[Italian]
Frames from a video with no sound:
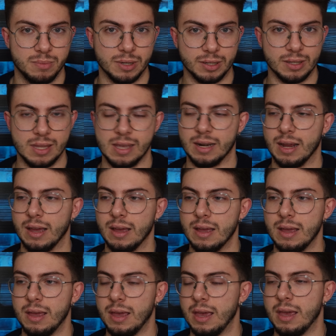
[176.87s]
per
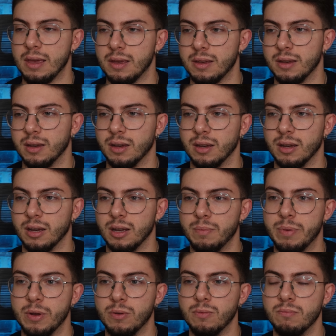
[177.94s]
dire, e uh,
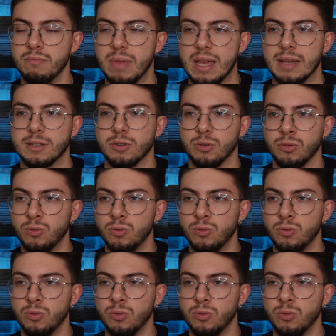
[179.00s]
per un mese o